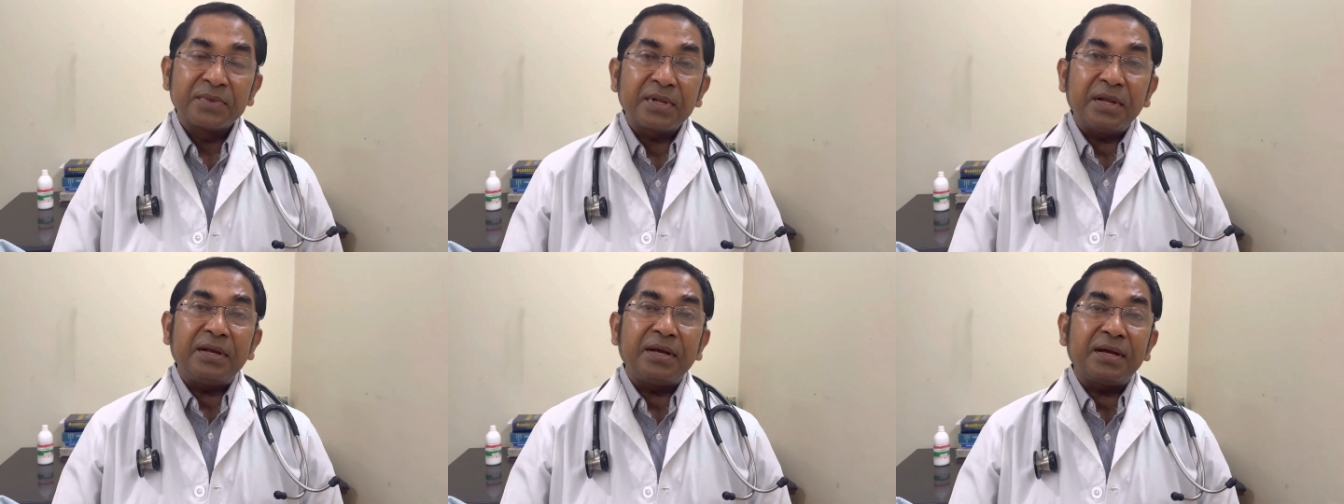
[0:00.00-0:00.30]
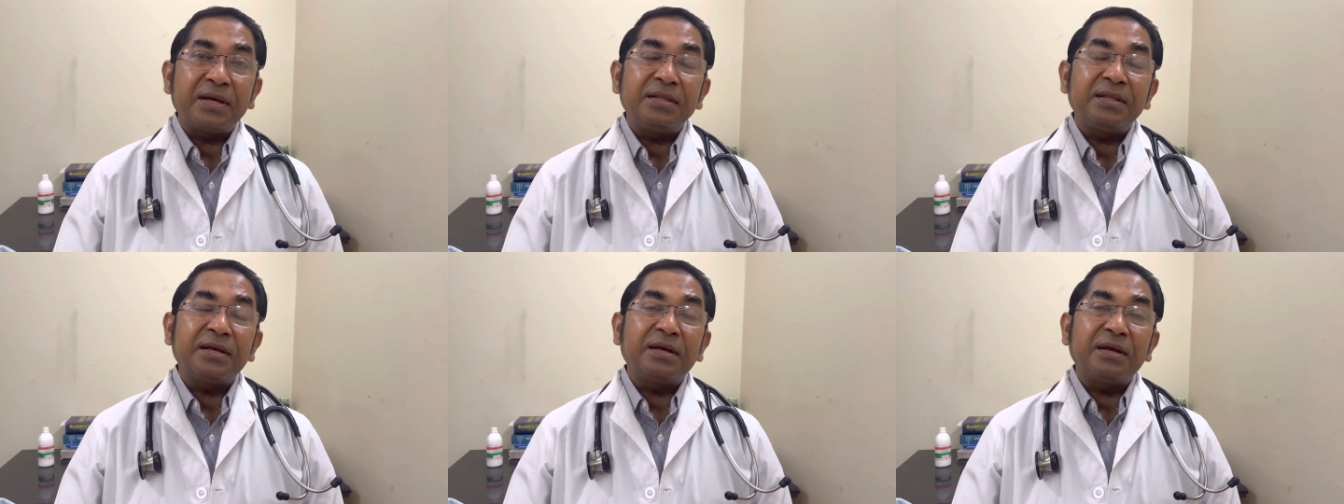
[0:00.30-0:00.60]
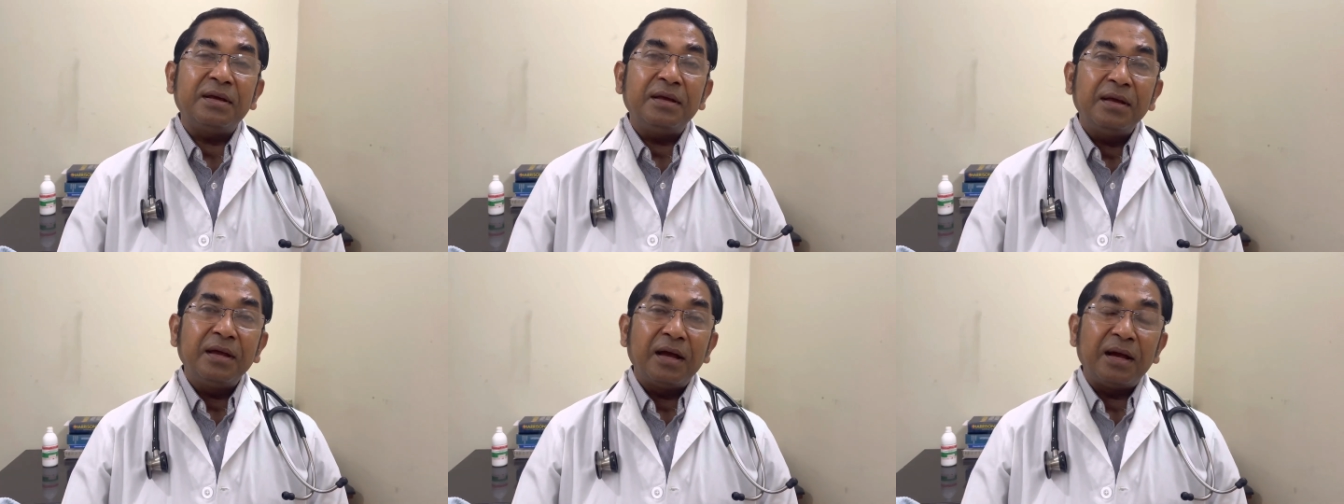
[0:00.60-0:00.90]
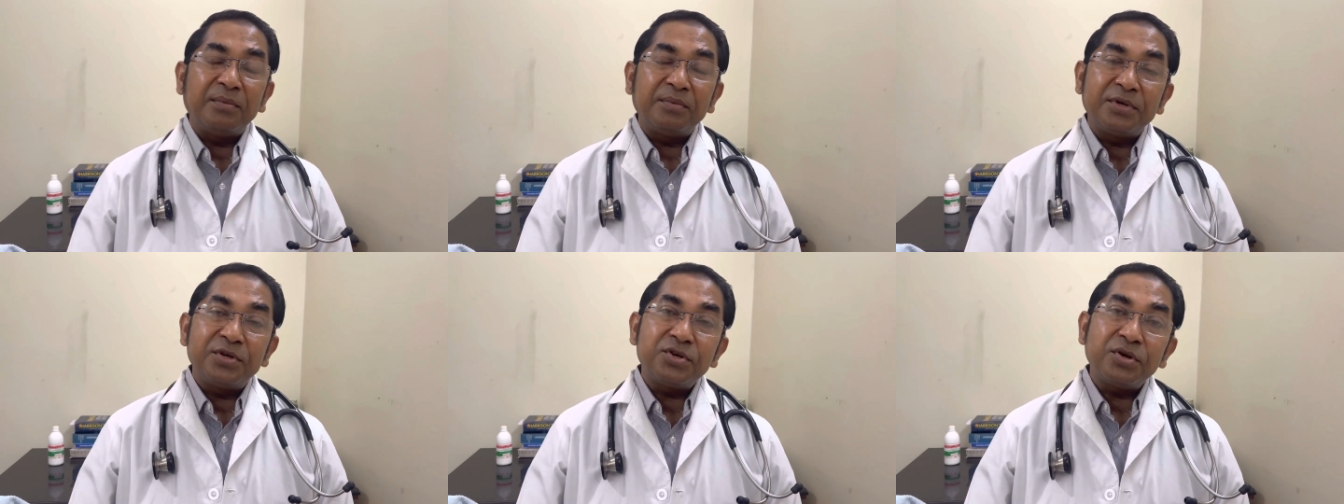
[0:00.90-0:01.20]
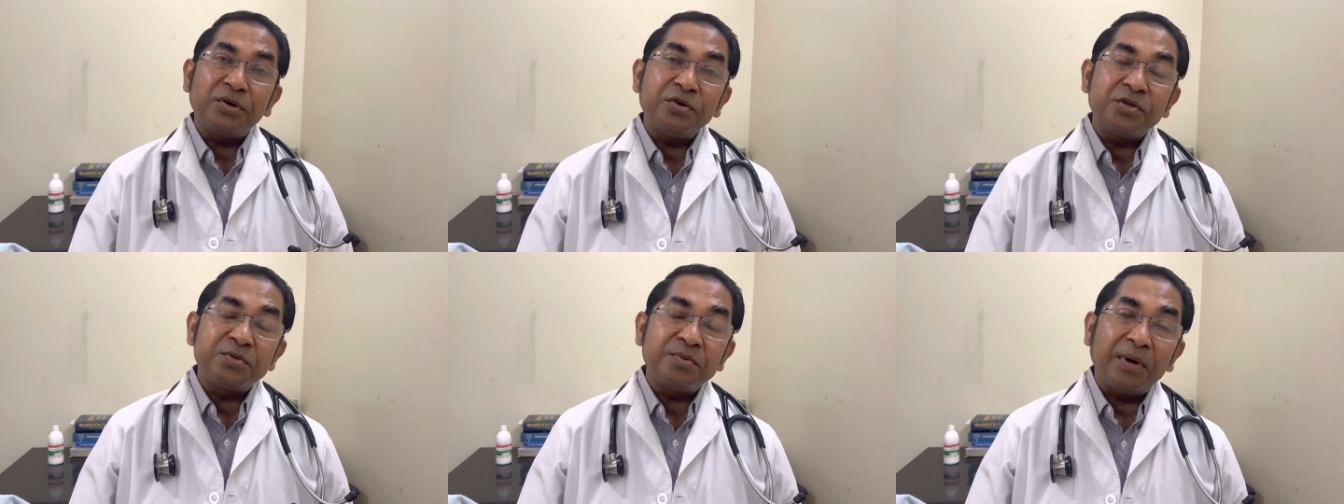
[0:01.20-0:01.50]
তাহলে এখান থেকে আমি
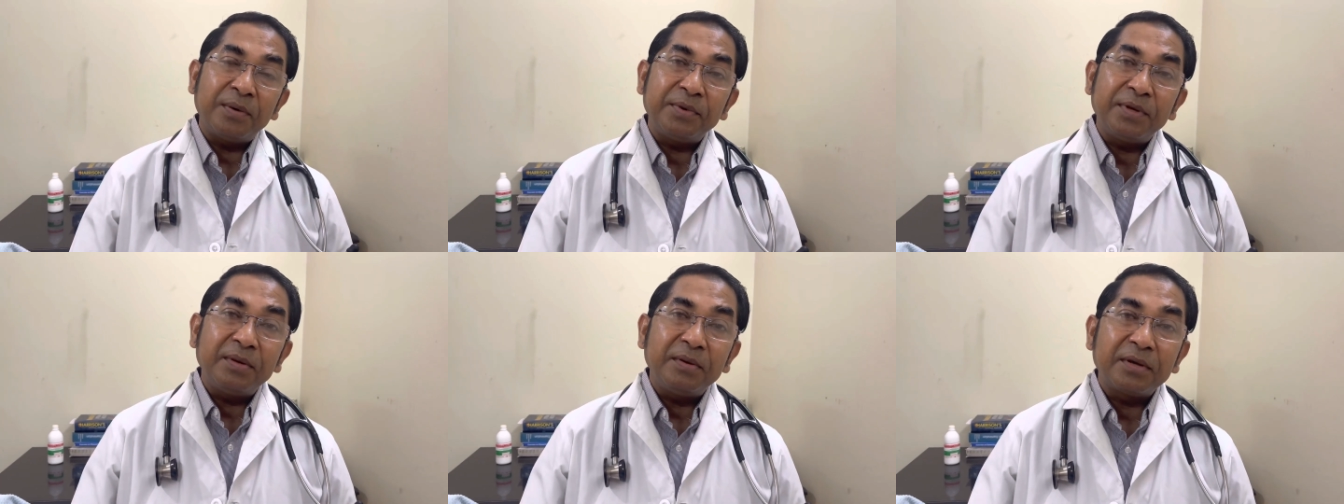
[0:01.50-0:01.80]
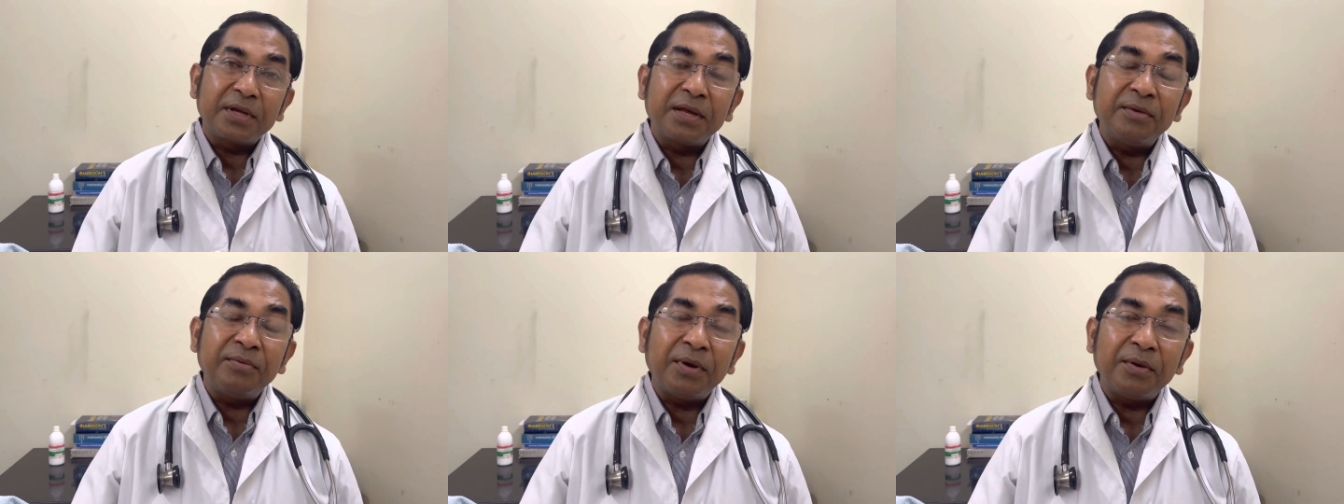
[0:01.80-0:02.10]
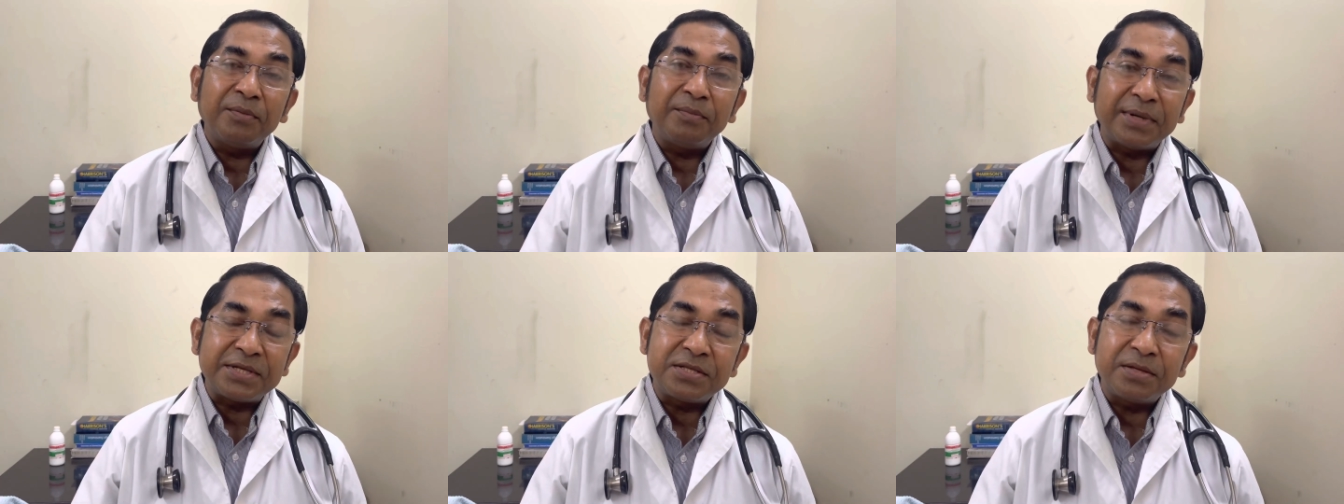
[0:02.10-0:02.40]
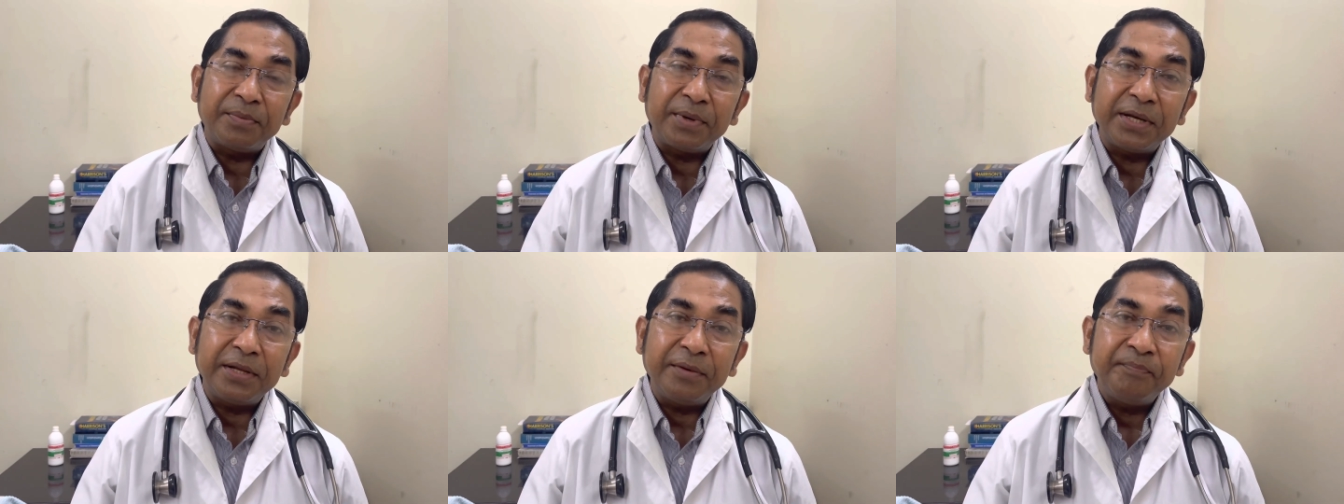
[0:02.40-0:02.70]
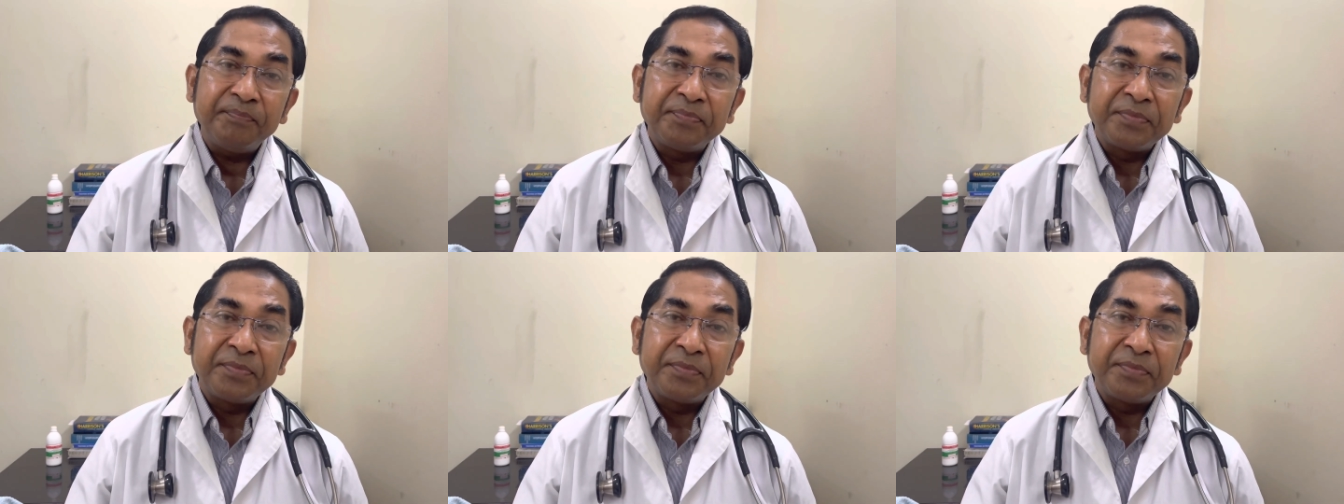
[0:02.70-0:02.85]
সহজভাবে কিভাবে বাঁচতে পারি